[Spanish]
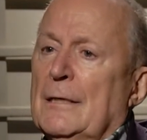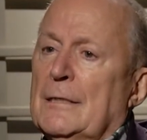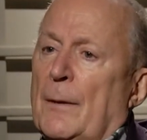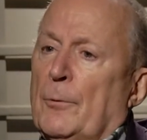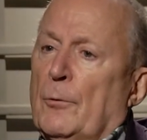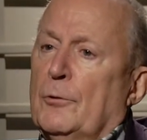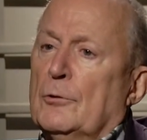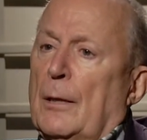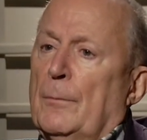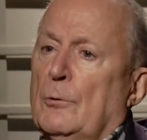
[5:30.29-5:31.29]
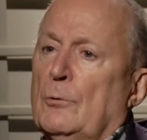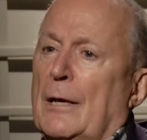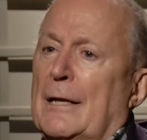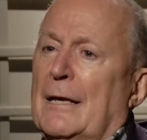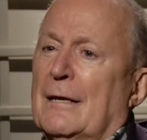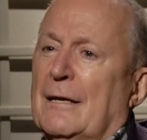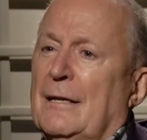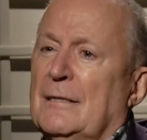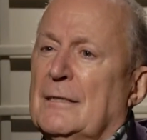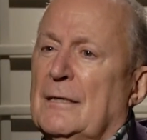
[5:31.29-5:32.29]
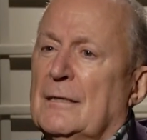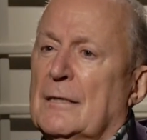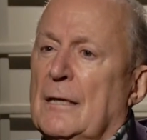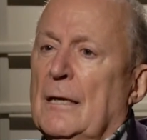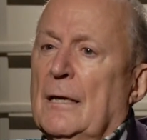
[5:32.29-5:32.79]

se ha producido también una gran crisis